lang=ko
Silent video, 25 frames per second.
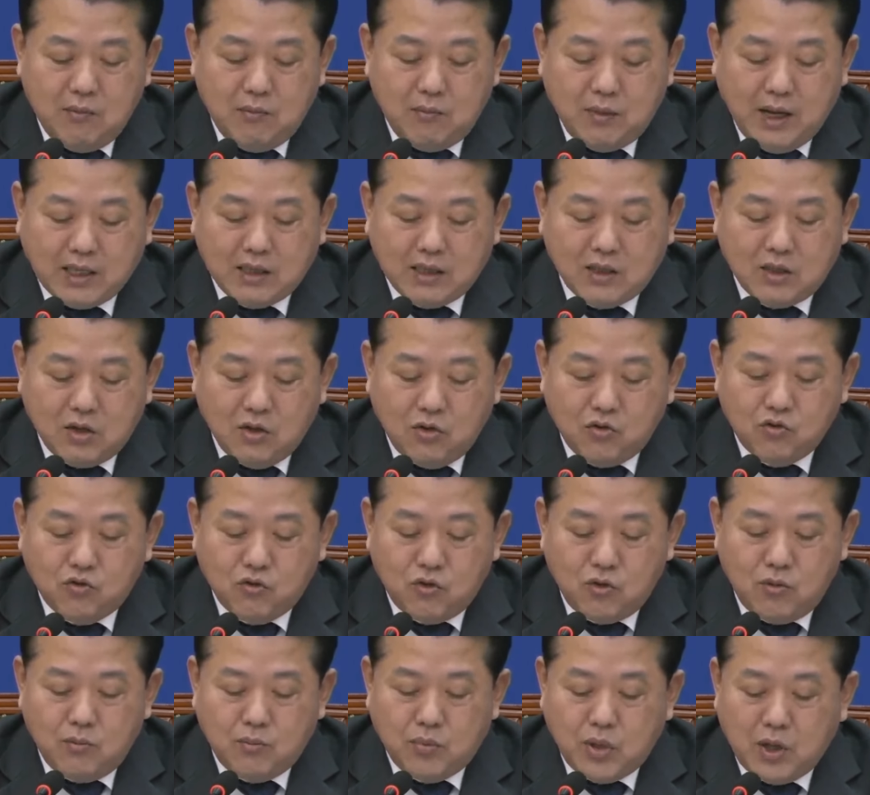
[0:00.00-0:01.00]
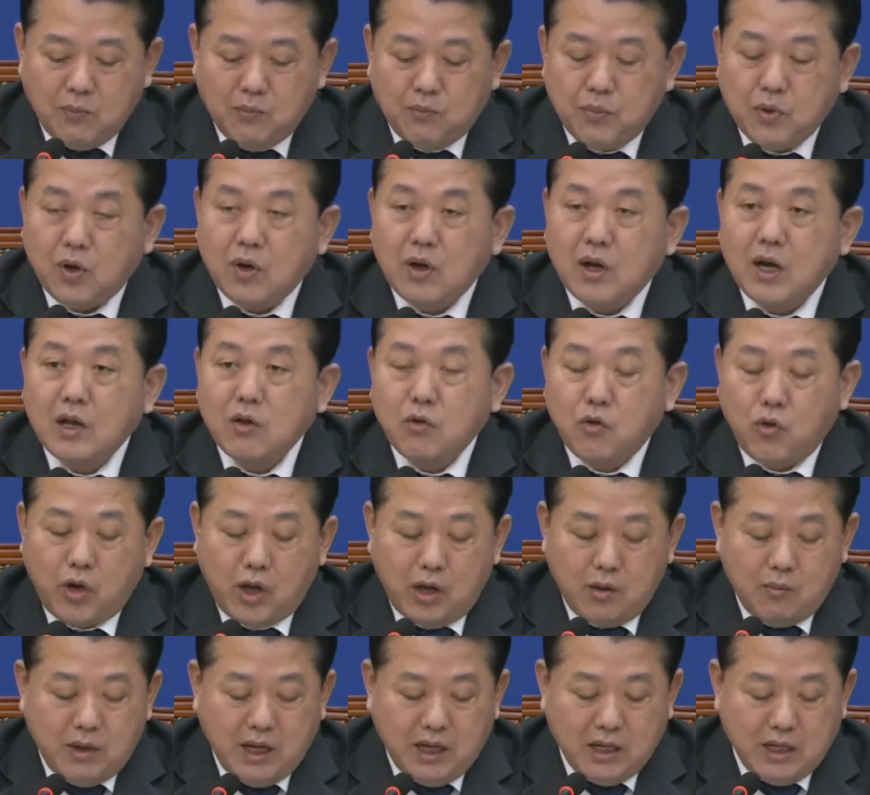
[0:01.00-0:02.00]
맞춰주는 편법과
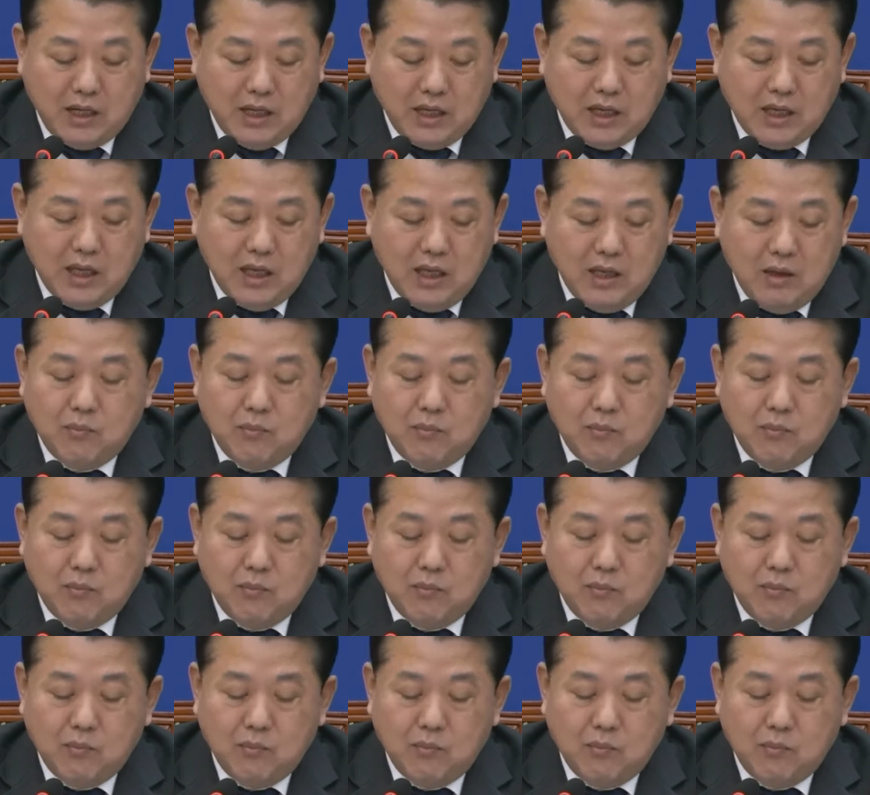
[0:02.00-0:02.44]
요행만이